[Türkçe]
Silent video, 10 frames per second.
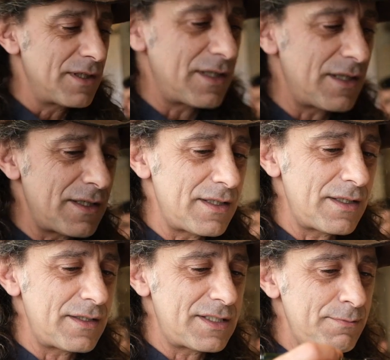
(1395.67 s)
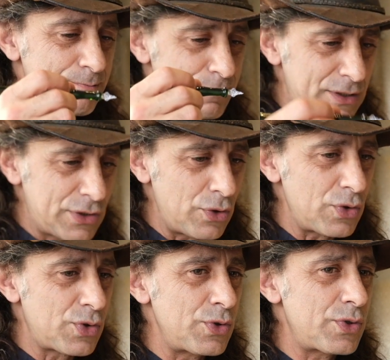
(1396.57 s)
e, şimdi
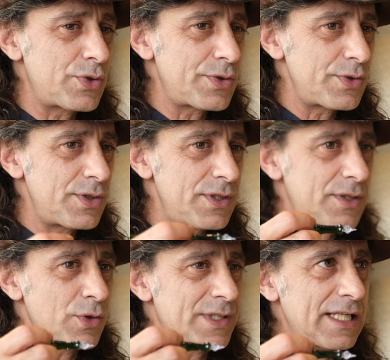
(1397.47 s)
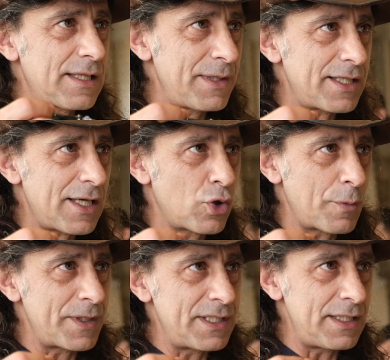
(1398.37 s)
götürüyorsunuz, işte özellikle bir yerden
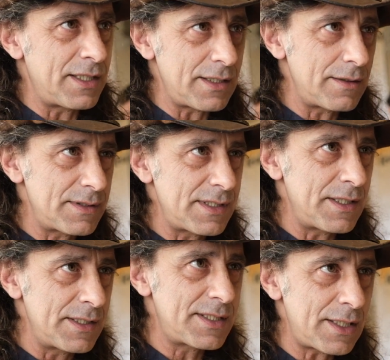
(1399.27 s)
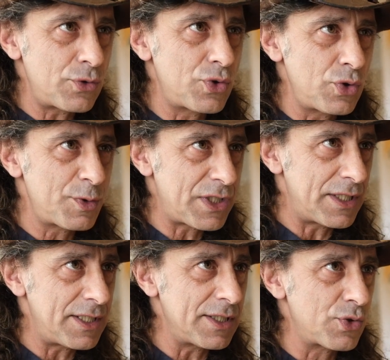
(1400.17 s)
kopya değil de zihninizden düşündüğünüz bir
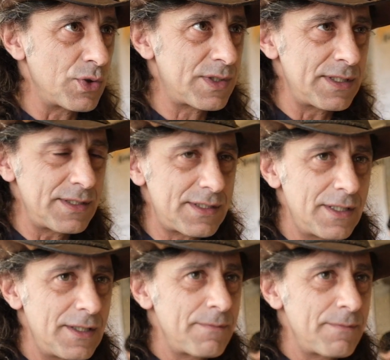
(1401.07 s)
şeyleri yazıyorsanız